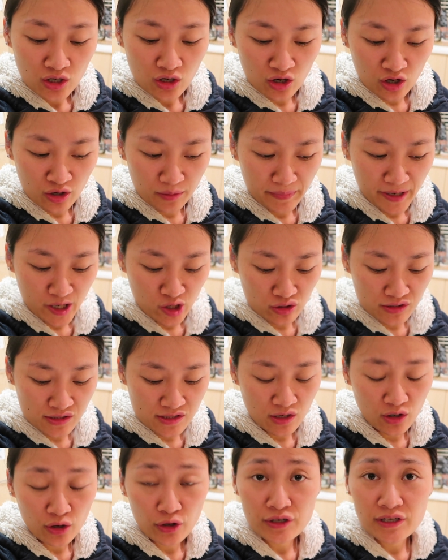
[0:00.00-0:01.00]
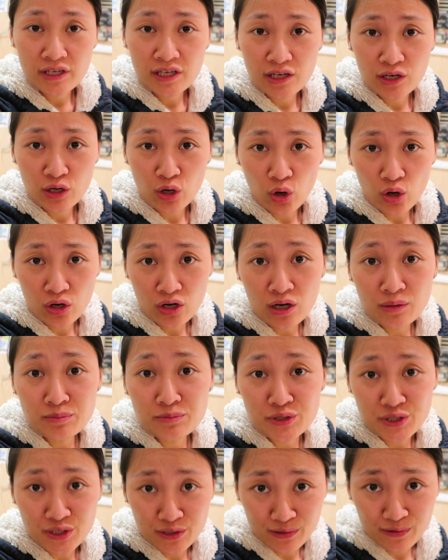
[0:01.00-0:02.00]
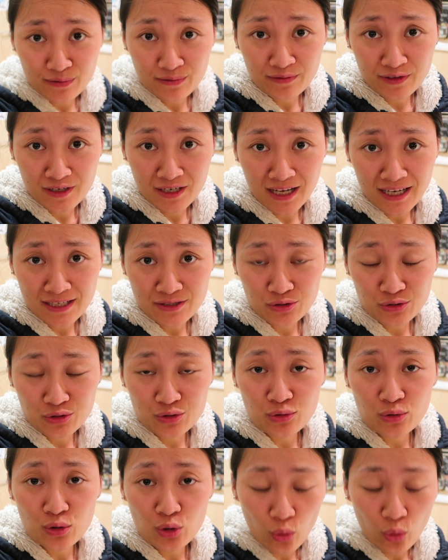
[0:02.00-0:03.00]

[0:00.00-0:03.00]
Còn mẹ con sói thì có cơm trứng với lại su su